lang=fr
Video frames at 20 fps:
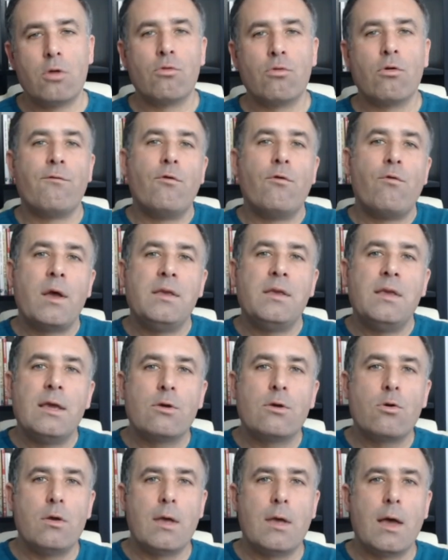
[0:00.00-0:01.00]
Donc vous
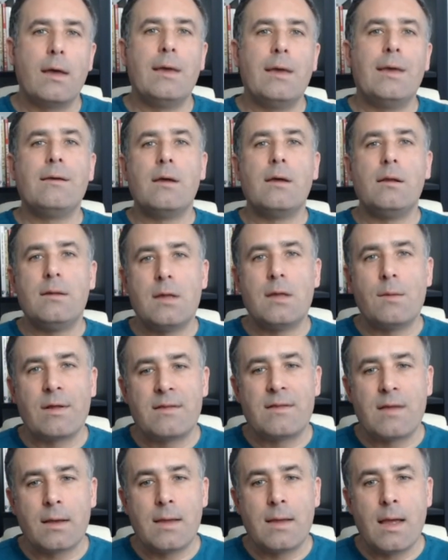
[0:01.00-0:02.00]
voyez qu'il y a égalité
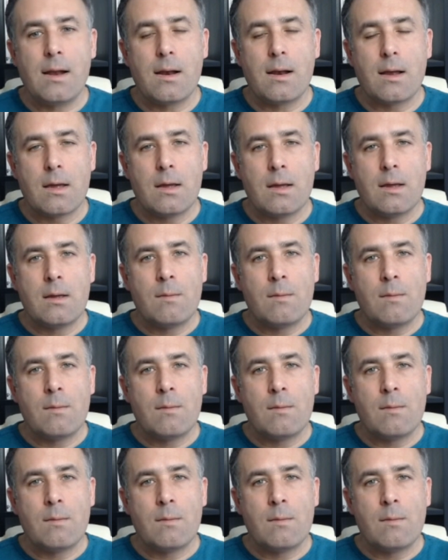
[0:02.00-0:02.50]
matérielle,